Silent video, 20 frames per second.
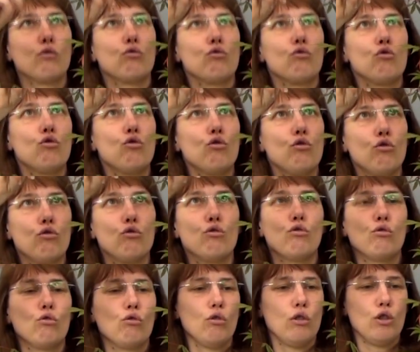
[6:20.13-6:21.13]
Вот тут
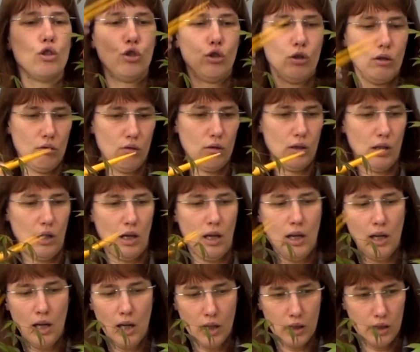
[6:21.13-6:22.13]
чуть-чуть тоньше, но это
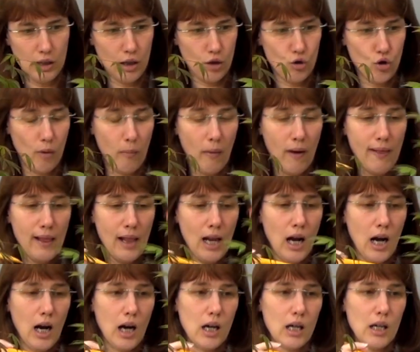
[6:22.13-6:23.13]
ни о чем.
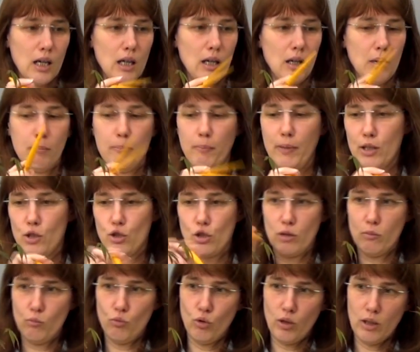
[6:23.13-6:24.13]
Э,
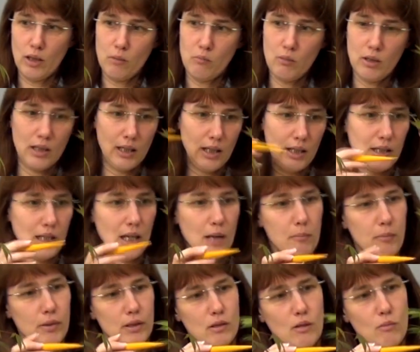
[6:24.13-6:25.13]
почему именно
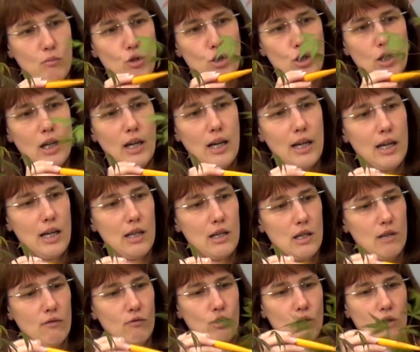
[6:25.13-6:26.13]
там? Потому что
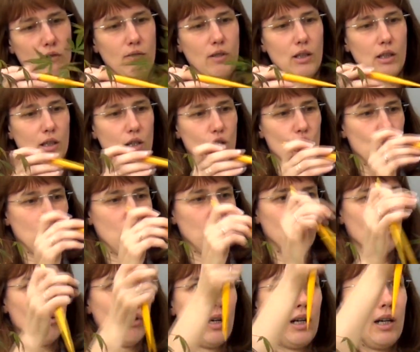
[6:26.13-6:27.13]
эти вот веточки
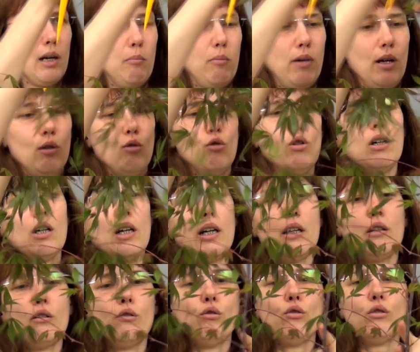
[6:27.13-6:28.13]
более
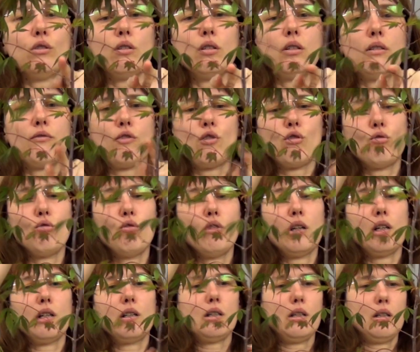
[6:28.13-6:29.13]
полого идут в
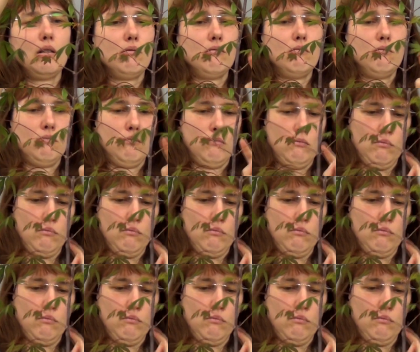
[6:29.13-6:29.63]
стороны.